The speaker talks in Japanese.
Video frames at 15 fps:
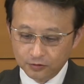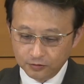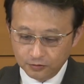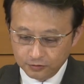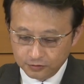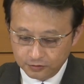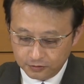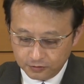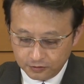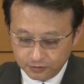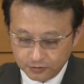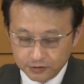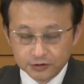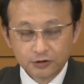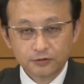今度
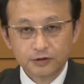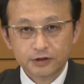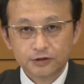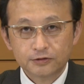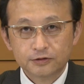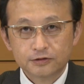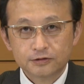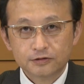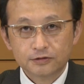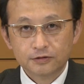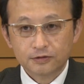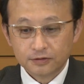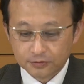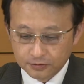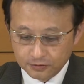井上教授
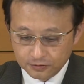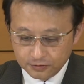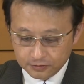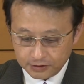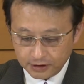と